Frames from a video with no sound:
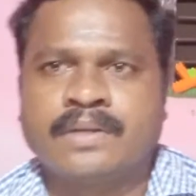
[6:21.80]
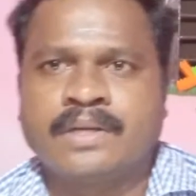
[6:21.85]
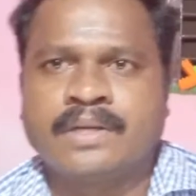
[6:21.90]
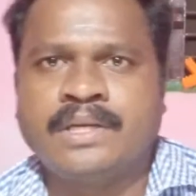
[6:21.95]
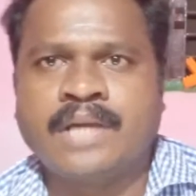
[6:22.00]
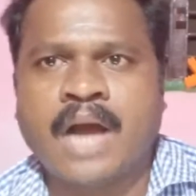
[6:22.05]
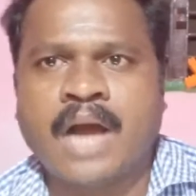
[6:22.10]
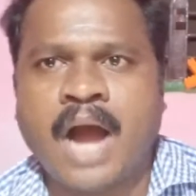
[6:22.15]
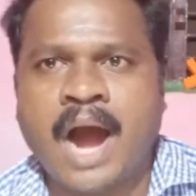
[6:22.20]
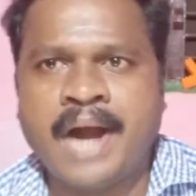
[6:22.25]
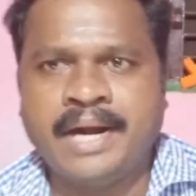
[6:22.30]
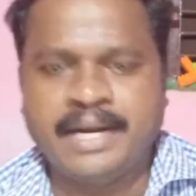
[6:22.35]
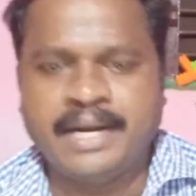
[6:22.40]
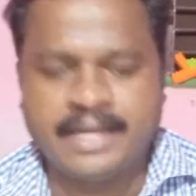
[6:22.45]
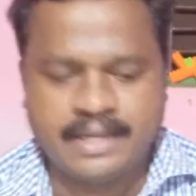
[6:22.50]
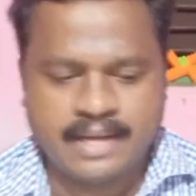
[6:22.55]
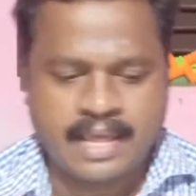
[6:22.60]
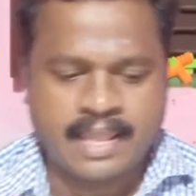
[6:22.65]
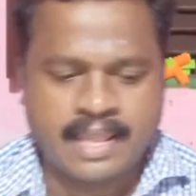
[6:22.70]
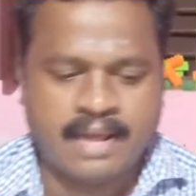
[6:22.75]
யாழ்
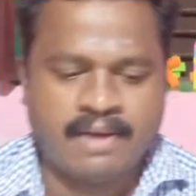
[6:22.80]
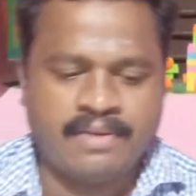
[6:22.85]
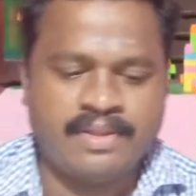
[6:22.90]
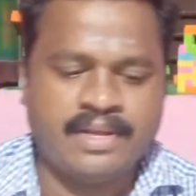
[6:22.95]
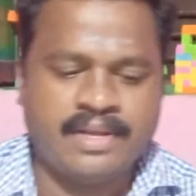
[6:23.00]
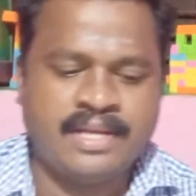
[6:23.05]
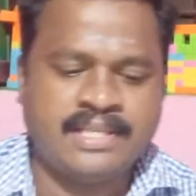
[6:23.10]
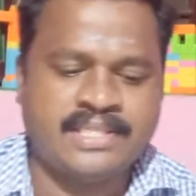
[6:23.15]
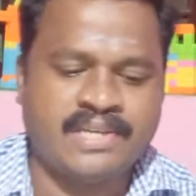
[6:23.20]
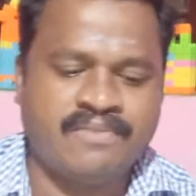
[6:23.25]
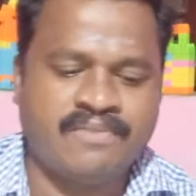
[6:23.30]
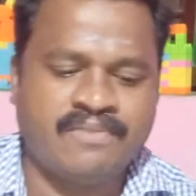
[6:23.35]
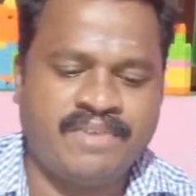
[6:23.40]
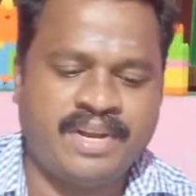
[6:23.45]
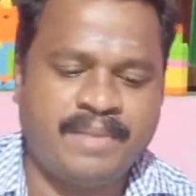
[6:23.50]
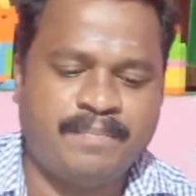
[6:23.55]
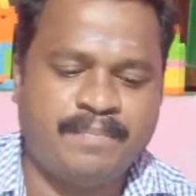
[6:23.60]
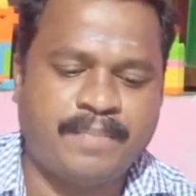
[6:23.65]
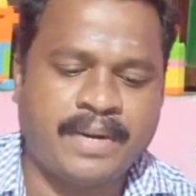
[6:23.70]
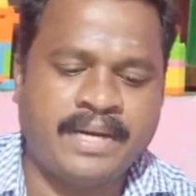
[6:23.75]
அதாவது
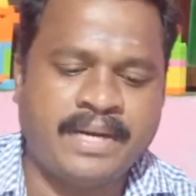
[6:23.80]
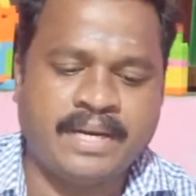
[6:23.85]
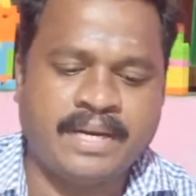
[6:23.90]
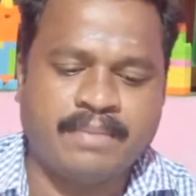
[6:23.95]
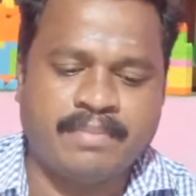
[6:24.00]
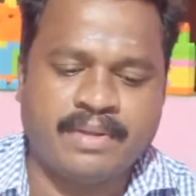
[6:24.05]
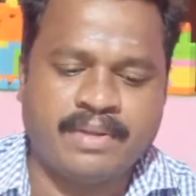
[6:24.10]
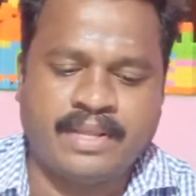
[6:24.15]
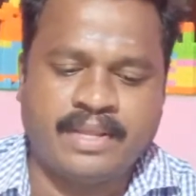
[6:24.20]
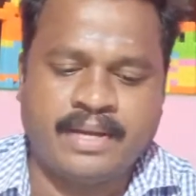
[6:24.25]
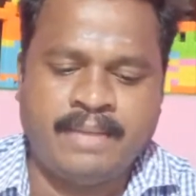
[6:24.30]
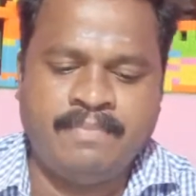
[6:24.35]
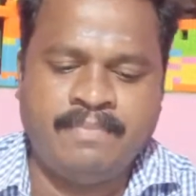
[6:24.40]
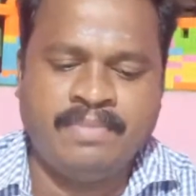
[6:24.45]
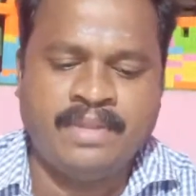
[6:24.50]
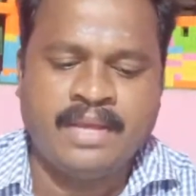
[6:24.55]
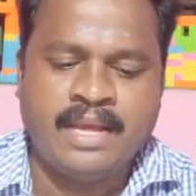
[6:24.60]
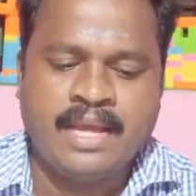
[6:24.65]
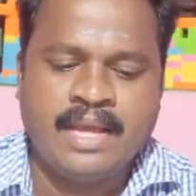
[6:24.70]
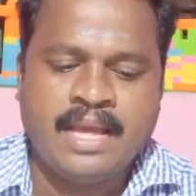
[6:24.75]
செவ்வரி பண் என்பது
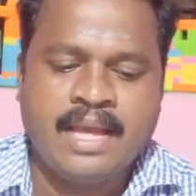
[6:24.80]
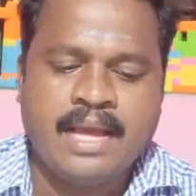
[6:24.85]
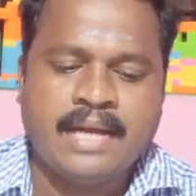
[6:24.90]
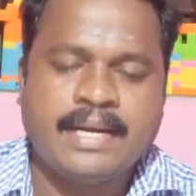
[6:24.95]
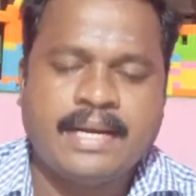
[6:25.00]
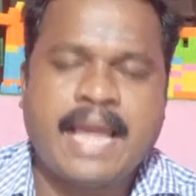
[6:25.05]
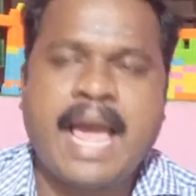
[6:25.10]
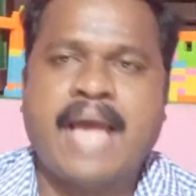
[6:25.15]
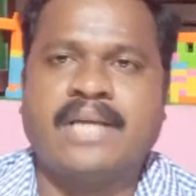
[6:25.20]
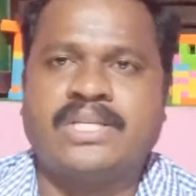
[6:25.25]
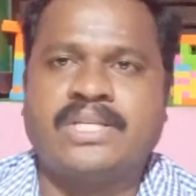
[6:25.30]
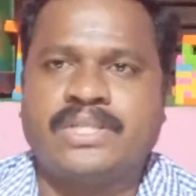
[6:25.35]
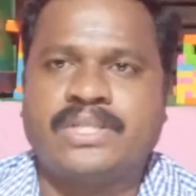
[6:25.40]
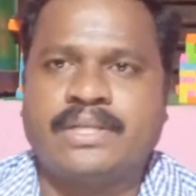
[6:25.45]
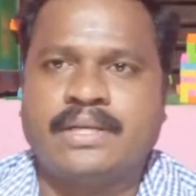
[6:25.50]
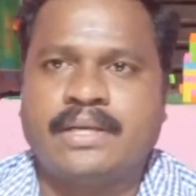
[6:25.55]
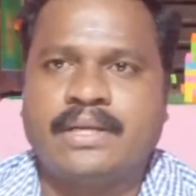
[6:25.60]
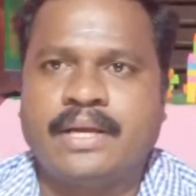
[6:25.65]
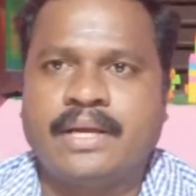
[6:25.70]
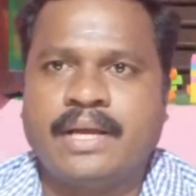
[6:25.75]
டேஷ்
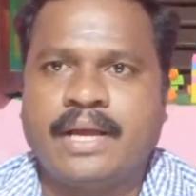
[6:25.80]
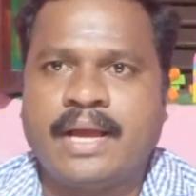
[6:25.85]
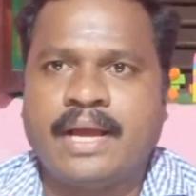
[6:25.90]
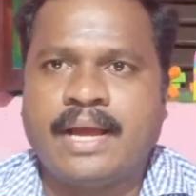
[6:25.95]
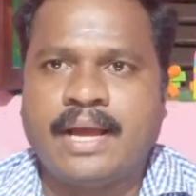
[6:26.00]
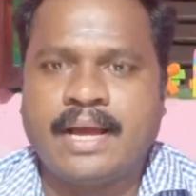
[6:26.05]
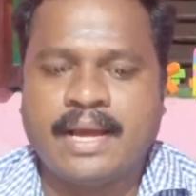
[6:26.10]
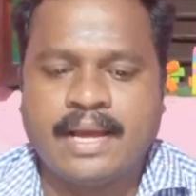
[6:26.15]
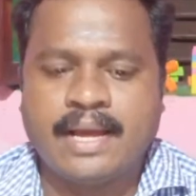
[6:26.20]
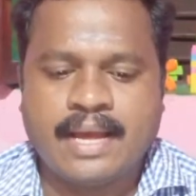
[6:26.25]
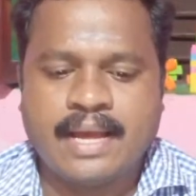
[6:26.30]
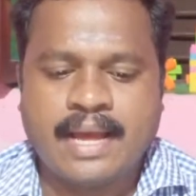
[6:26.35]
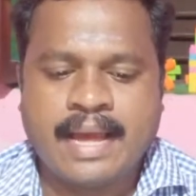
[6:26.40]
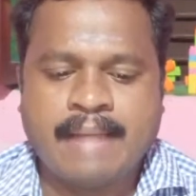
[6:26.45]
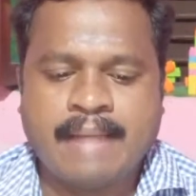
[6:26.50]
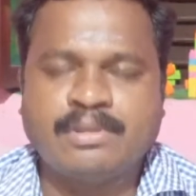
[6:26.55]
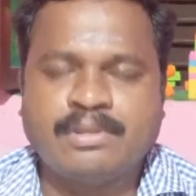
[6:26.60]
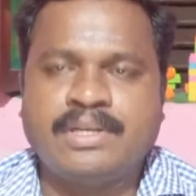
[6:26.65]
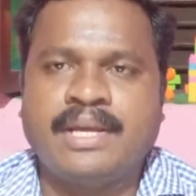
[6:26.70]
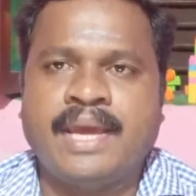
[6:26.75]

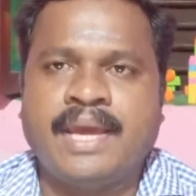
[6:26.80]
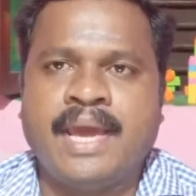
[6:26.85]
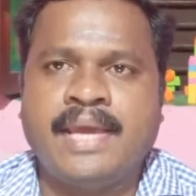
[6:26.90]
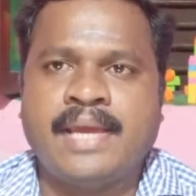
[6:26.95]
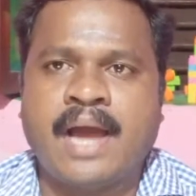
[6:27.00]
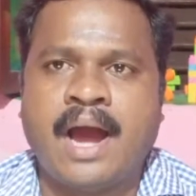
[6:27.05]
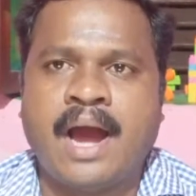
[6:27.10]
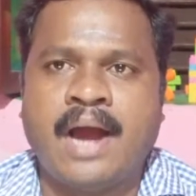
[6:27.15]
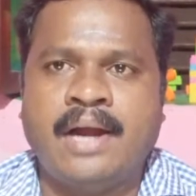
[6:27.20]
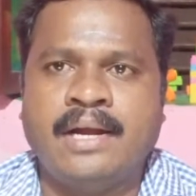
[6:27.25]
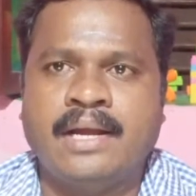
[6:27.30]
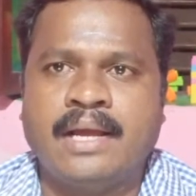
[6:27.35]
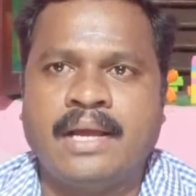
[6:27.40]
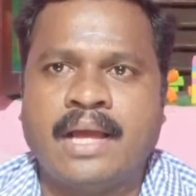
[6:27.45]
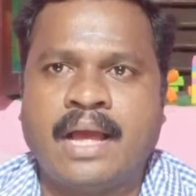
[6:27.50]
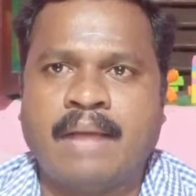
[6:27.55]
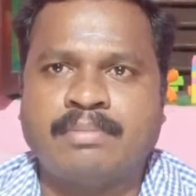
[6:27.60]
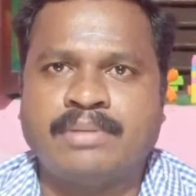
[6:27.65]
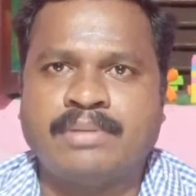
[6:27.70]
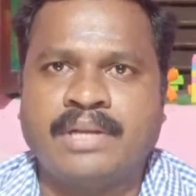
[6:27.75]
ஆப்ஷன் ஏ யாழ்
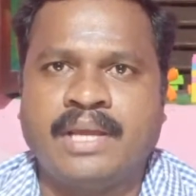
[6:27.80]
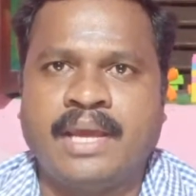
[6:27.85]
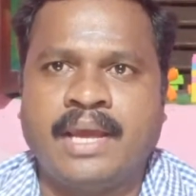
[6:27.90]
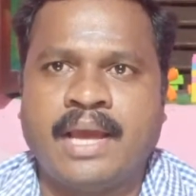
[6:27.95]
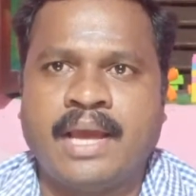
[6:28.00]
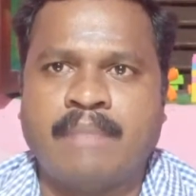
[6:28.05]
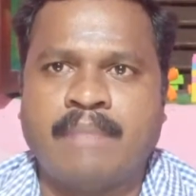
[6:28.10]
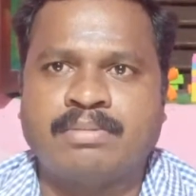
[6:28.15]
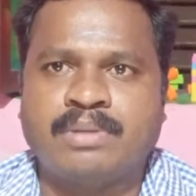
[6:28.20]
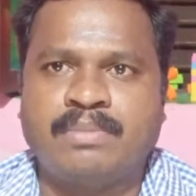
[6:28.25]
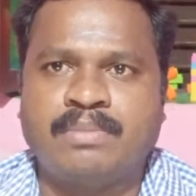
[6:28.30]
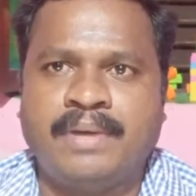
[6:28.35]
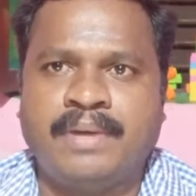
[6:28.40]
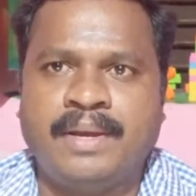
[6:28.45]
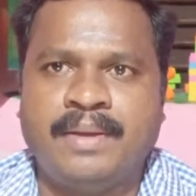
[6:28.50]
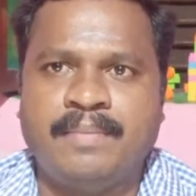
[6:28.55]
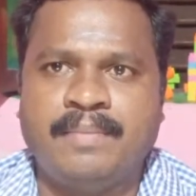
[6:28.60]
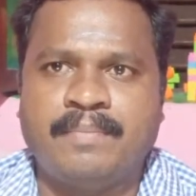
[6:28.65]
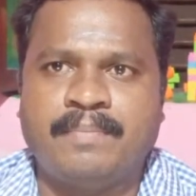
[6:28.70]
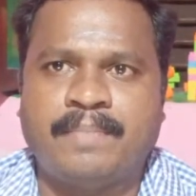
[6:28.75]
ஆப்ஷன் ஏ ஆப்ஷன் பி
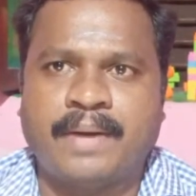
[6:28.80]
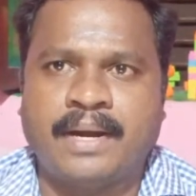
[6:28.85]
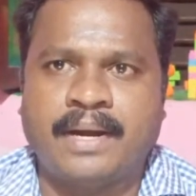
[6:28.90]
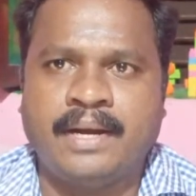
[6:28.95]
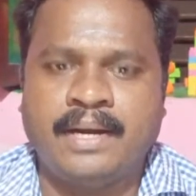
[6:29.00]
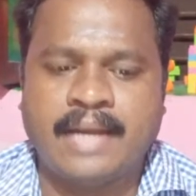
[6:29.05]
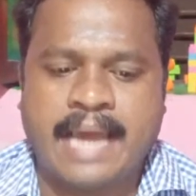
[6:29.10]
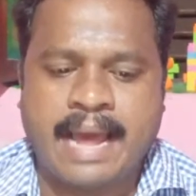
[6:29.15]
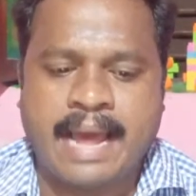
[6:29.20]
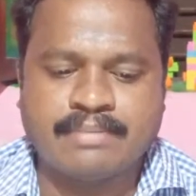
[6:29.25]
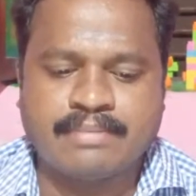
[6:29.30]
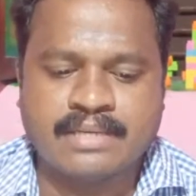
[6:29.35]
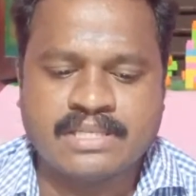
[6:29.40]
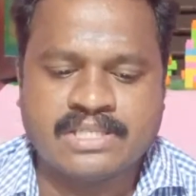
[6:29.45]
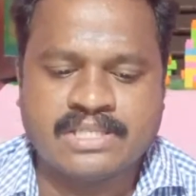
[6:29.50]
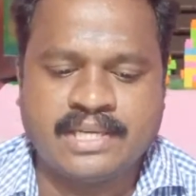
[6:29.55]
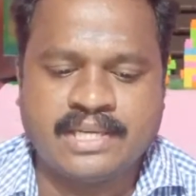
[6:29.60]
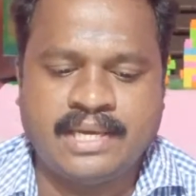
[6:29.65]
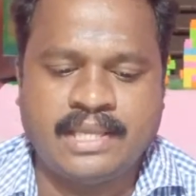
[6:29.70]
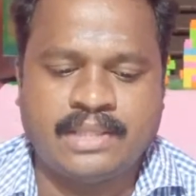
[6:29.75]
பண் ஆப்ஷன்
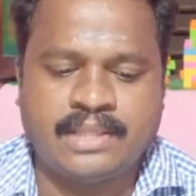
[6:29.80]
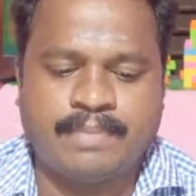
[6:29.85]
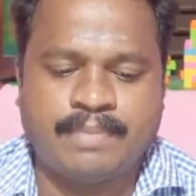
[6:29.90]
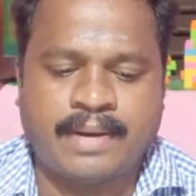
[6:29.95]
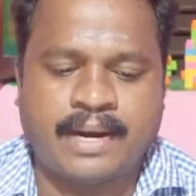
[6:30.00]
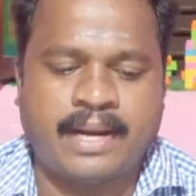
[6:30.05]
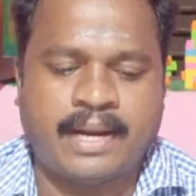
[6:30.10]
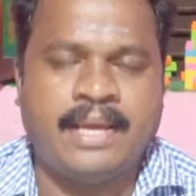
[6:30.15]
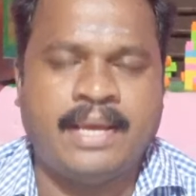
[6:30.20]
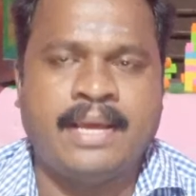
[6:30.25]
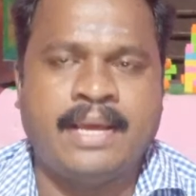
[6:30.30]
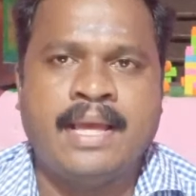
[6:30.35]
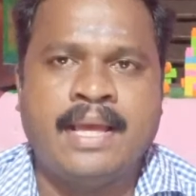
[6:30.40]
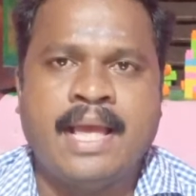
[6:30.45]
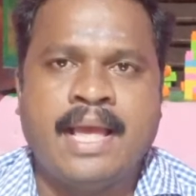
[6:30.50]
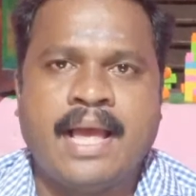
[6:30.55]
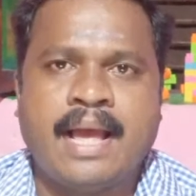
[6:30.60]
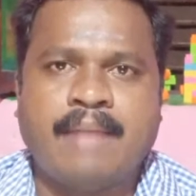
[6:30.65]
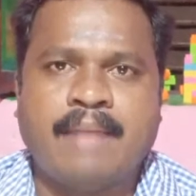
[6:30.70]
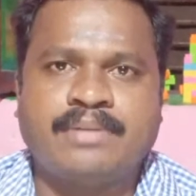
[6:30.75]
சி பறை
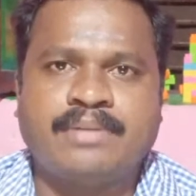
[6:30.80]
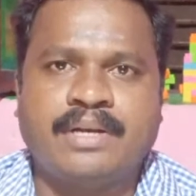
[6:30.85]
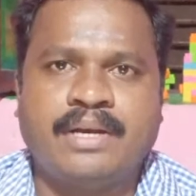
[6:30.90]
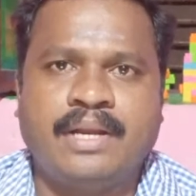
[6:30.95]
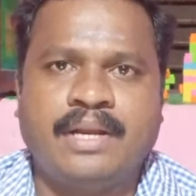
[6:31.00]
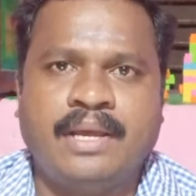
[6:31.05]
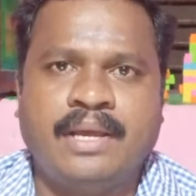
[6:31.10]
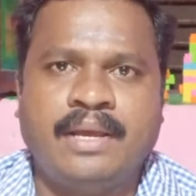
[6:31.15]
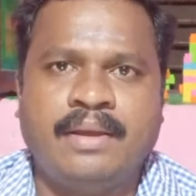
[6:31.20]
ஆப்ஷன் டி